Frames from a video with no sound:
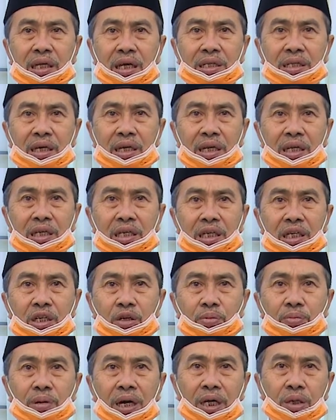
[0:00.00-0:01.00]
tatanan
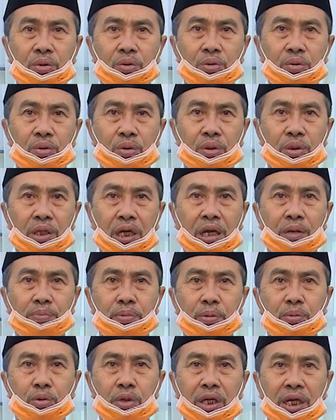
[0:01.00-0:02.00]
hidup baru dalam
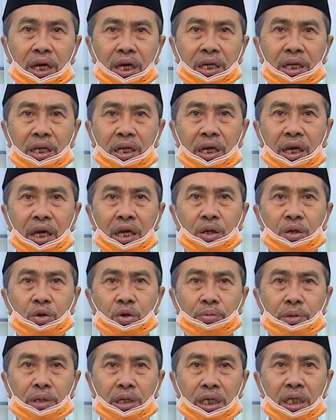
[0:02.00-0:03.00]
pemulihan
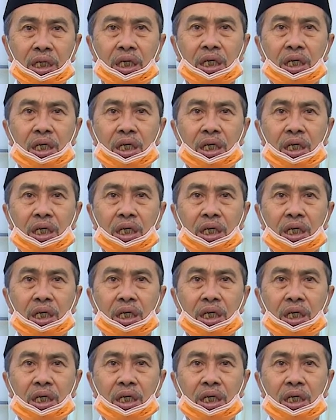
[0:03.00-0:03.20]
ekonomi.